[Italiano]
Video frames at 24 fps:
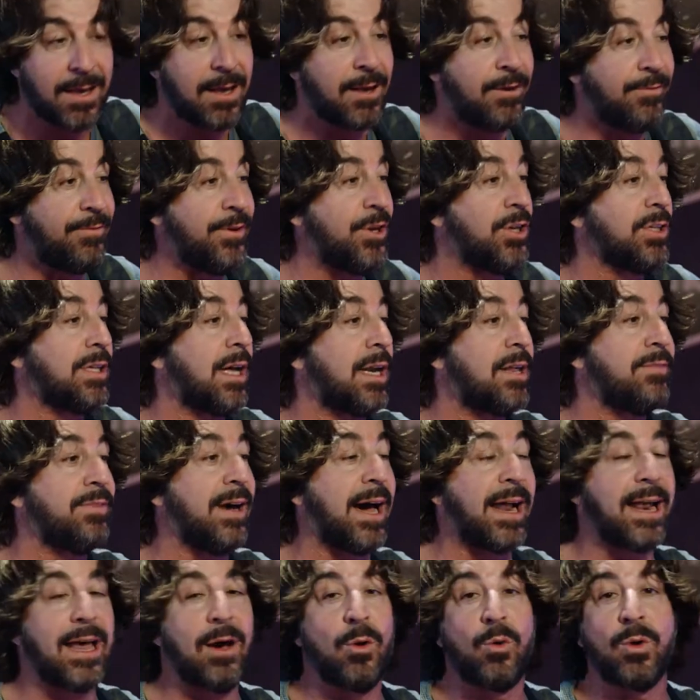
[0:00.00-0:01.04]
fino ad
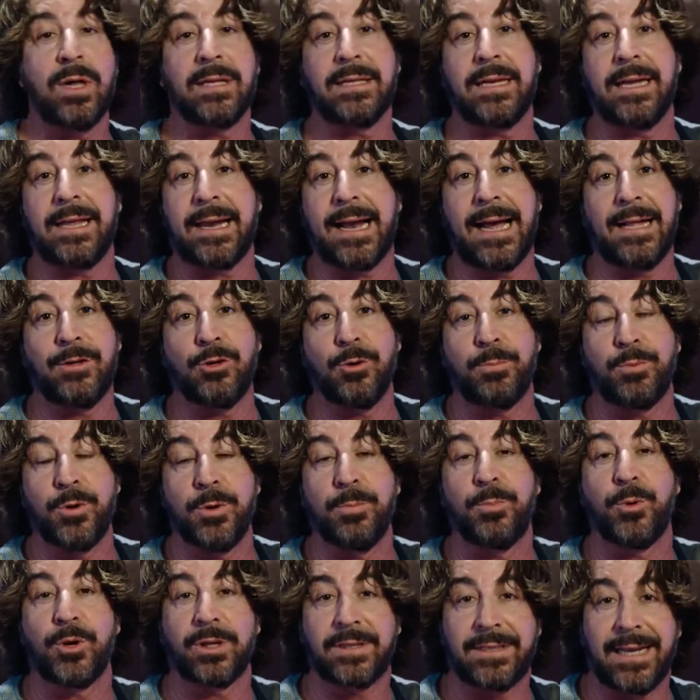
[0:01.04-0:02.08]
arrivare a una delle radio più
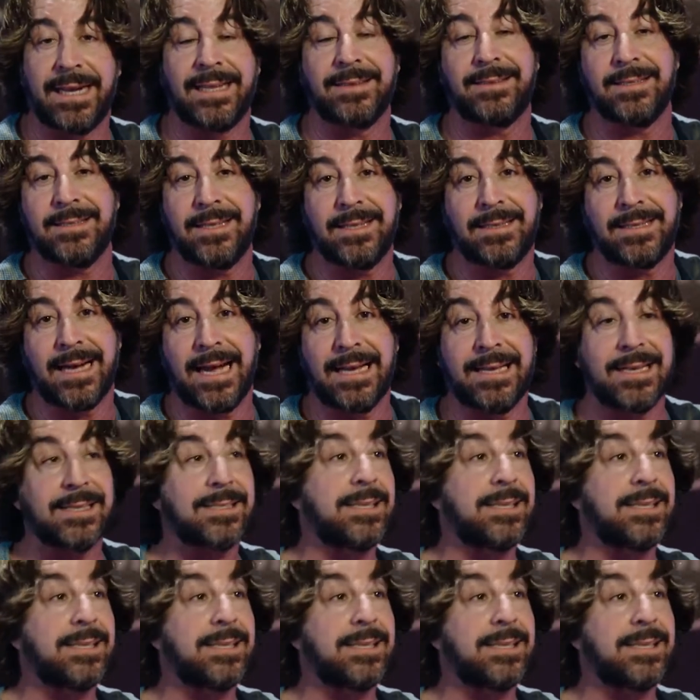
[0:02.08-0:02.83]
importanti d'Italia,